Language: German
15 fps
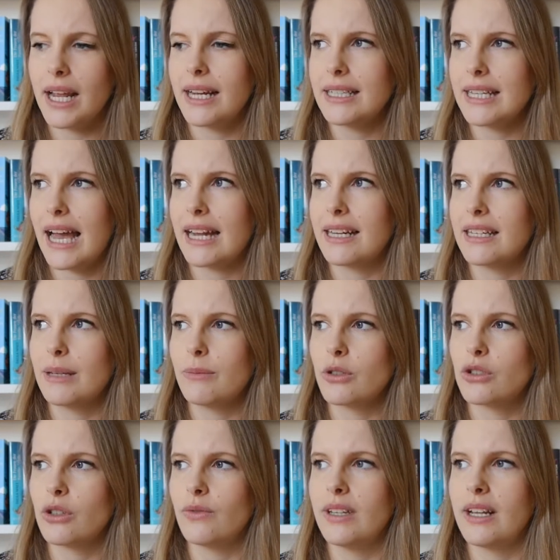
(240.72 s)
Füller in die Hand nehme
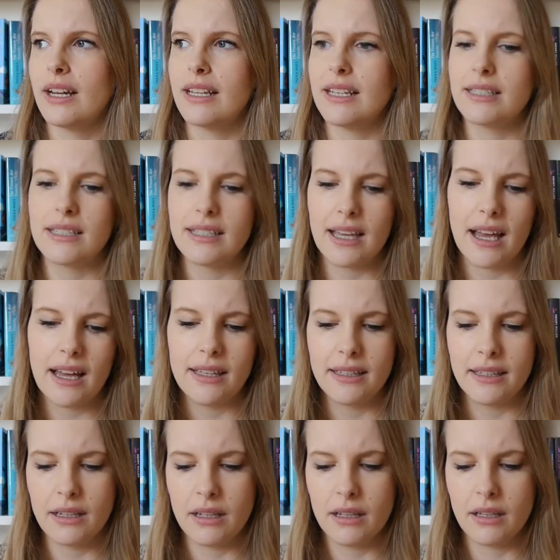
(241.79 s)
und schon wieder lese, ja,
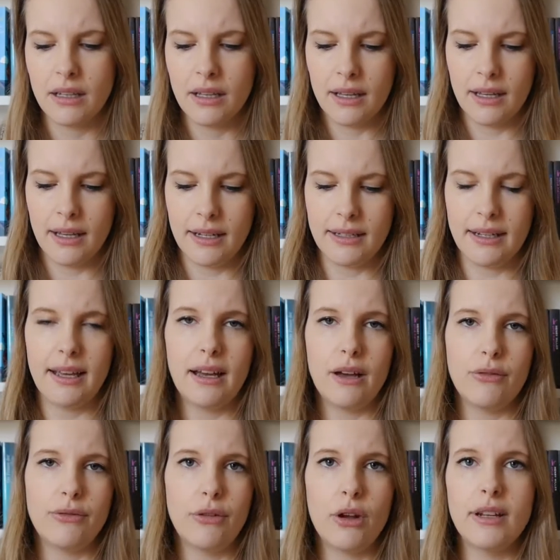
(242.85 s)
hier
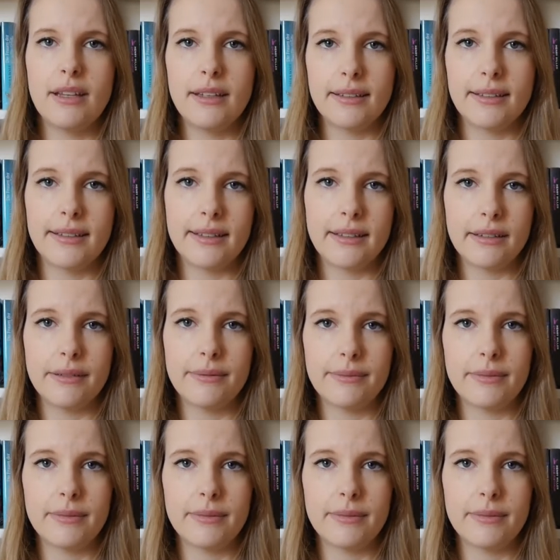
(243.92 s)
der völlig